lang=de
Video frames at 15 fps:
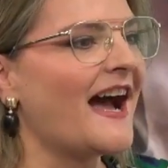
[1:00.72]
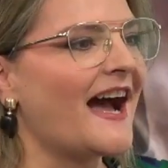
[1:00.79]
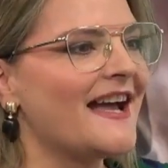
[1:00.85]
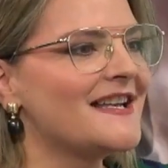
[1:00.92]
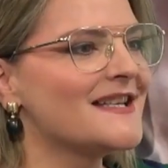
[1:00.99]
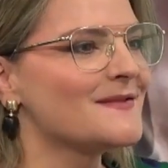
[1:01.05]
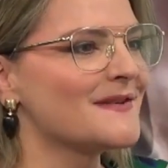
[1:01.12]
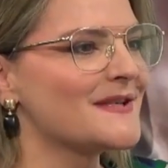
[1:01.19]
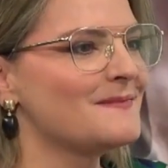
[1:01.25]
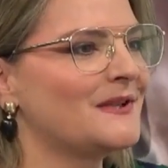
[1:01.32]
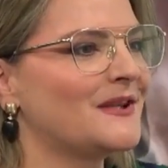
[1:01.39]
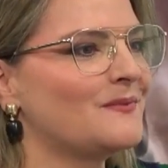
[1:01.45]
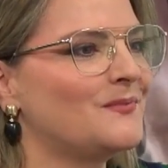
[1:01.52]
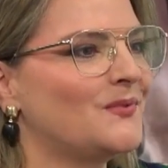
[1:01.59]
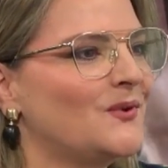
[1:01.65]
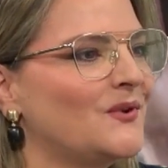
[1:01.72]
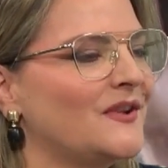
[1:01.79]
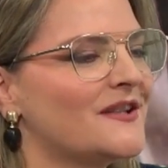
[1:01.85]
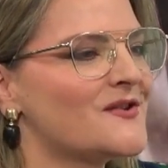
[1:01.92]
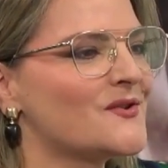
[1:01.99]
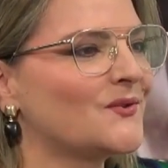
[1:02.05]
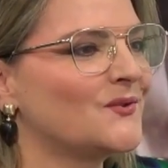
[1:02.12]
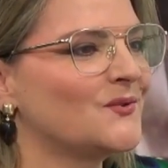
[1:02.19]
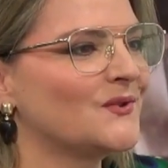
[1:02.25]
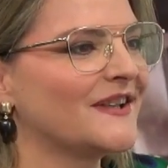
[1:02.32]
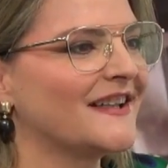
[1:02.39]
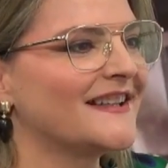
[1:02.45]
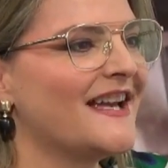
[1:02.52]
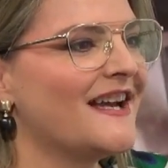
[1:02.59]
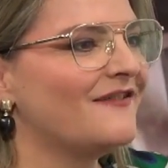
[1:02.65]
alles, was mit der Bühne zu tun
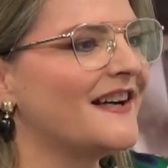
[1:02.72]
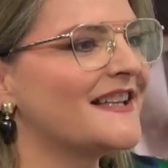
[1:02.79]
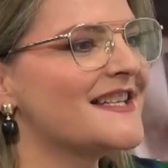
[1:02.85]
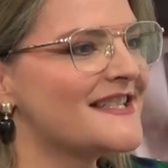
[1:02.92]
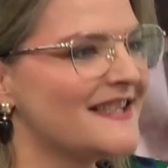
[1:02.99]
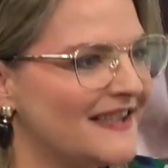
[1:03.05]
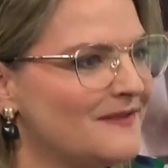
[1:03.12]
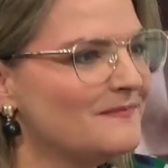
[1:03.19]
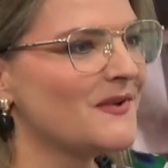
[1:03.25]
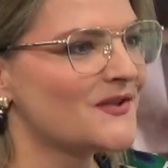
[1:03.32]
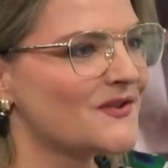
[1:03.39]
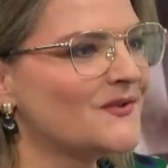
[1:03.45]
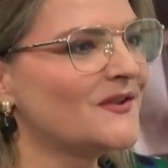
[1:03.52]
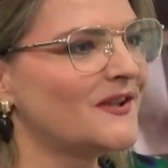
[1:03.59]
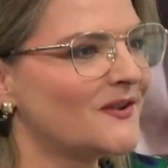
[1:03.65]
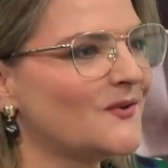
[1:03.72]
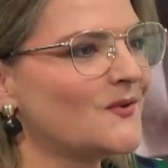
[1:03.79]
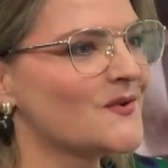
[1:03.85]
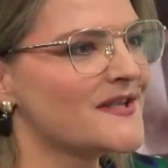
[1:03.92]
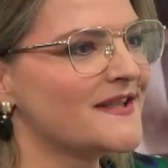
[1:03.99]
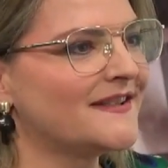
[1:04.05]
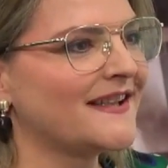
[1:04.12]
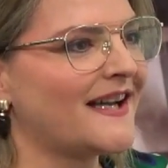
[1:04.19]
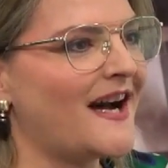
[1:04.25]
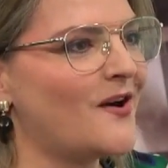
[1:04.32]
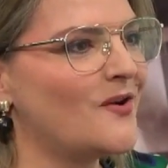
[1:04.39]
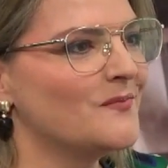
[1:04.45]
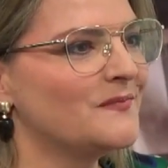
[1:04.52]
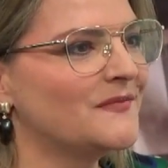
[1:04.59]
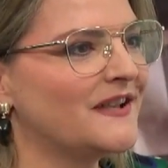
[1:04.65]
hat. War das immer schon der große
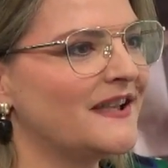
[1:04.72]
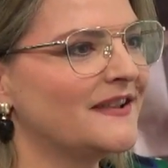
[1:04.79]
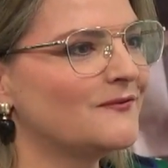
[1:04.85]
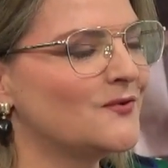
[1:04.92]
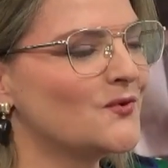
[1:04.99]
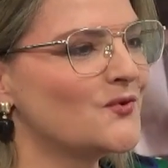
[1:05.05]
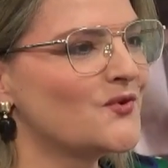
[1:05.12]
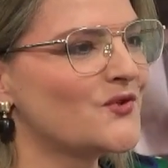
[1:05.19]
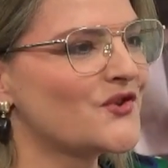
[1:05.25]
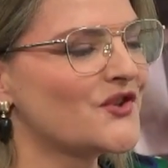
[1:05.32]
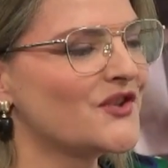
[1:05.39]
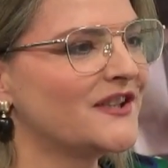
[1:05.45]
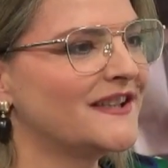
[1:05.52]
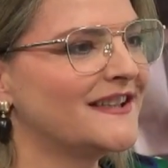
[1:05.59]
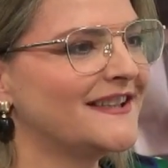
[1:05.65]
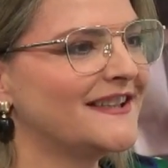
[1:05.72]
Traum, dein Wunsch?